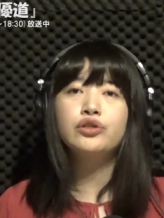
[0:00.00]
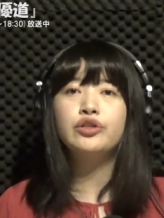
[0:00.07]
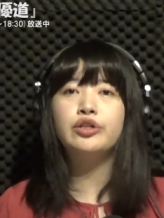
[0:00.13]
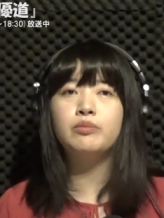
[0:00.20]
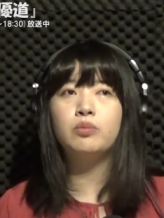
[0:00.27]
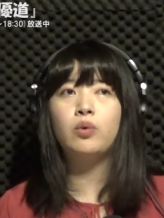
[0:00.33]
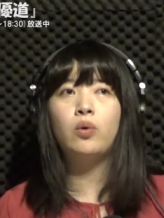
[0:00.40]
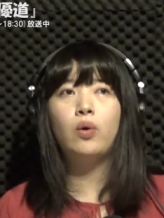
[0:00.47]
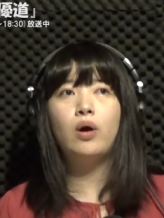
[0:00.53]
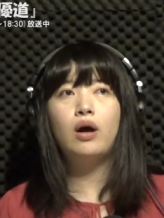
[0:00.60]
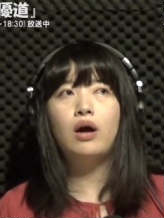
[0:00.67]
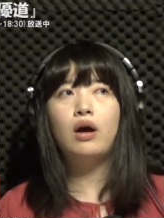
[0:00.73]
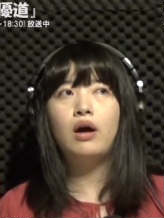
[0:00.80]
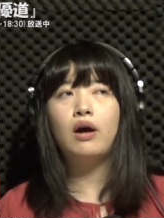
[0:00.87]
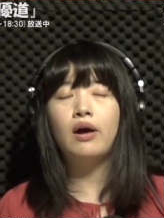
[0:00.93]
種類も
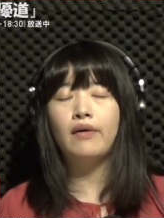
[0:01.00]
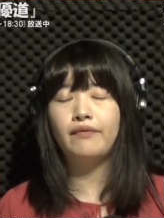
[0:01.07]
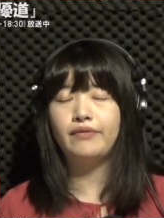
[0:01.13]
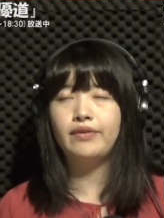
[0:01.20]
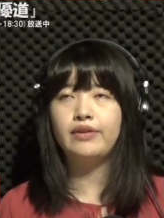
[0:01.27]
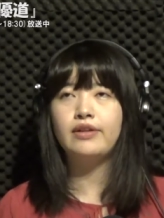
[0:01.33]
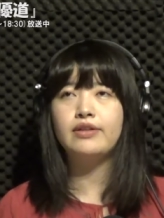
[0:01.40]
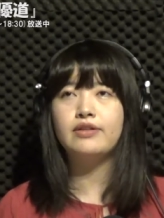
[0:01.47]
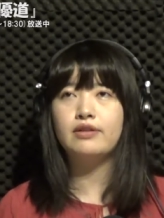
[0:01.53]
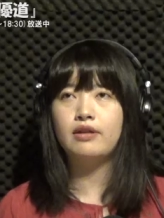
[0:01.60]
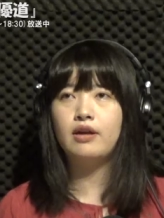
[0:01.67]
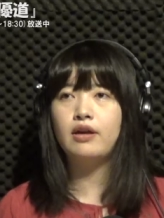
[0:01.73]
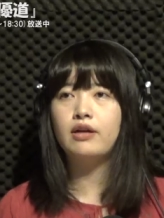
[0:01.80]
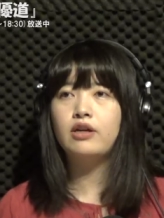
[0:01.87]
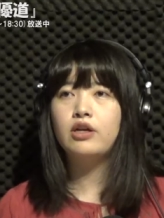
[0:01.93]
あってです
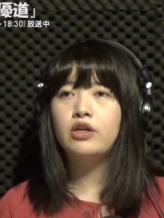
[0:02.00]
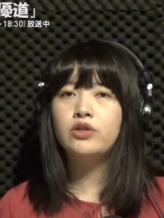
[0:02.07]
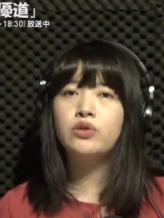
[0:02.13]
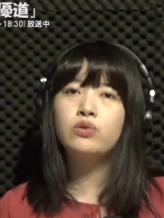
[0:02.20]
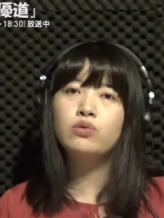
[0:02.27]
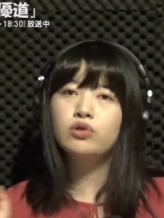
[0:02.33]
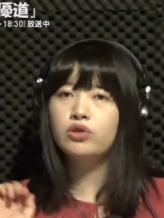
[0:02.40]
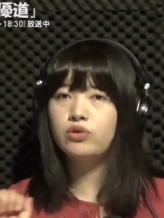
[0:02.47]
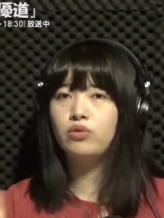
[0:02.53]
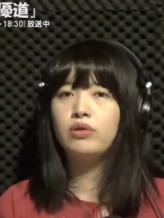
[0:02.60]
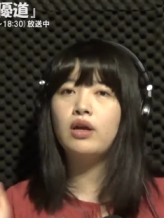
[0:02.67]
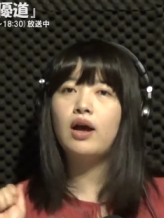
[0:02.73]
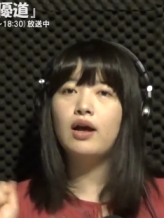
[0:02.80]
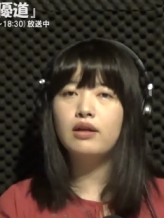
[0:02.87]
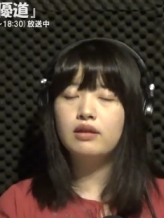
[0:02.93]
ねその人
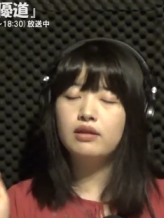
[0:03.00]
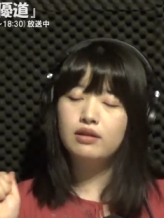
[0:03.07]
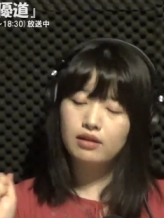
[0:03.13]
に合っ